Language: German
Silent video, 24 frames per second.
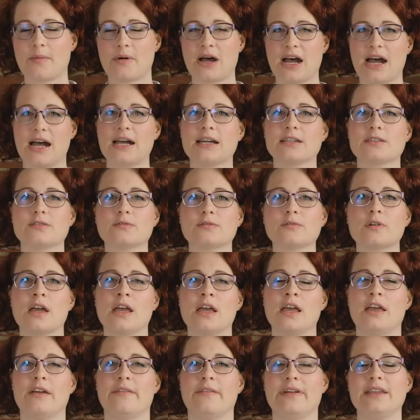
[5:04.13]
Aber Achtung,
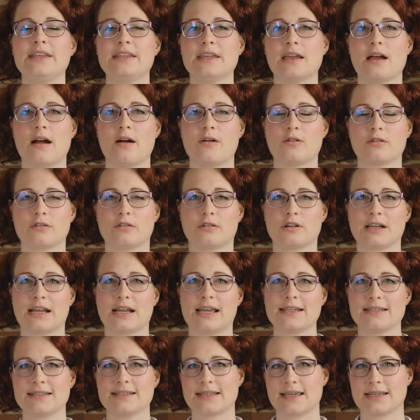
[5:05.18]
wenn ihr auch noch
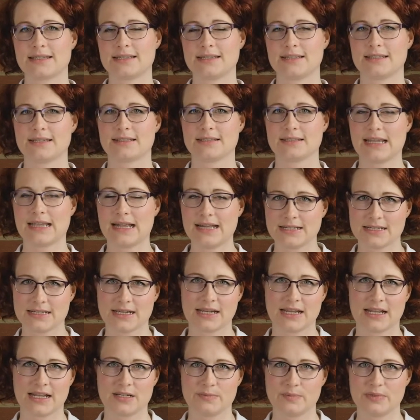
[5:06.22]
gleichzeitig das
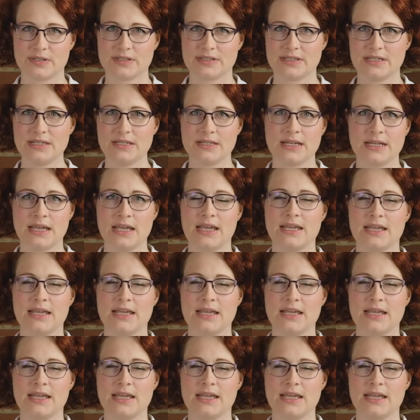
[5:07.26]
Elterngeld bezieht,